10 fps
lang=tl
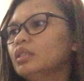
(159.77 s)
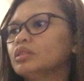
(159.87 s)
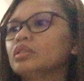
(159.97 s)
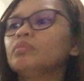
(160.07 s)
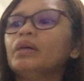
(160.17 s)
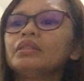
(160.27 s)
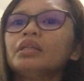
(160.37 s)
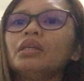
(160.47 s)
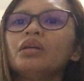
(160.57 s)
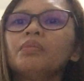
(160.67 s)
So,
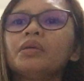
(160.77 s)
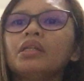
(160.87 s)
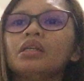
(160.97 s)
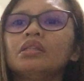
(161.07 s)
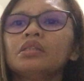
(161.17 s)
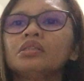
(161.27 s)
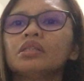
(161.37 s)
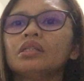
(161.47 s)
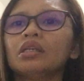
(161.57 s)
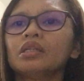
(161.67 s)
battery operated
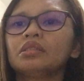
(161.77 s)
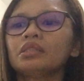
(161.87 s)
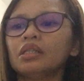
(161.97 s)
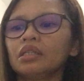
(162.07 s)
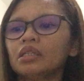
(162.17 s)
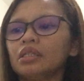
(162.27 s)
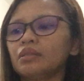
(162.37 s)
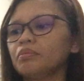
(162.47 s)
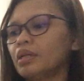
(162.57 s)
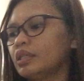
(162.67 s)
siya, guys. Nalagyan
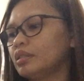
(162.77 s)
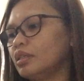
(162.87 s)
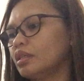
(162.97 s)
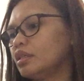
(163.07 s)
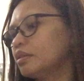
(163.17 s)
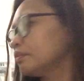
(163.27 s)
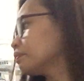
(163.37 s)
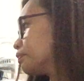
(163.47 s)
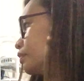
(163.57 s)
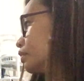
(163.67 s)
ng battery.
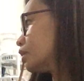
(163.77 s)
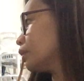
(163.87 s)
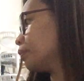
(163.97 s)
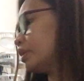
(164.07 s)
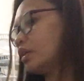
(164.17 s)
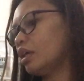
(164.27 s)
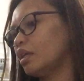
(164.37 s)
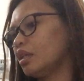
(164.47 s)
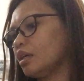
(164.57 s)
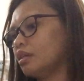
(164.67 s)
Triple A
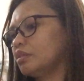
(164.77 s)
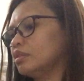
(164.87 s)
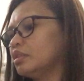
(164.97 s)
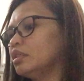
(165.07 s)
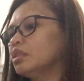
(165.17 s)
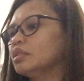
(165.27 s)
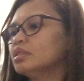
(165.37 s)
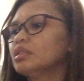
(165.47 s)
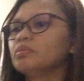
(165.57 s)
lang. Tapos,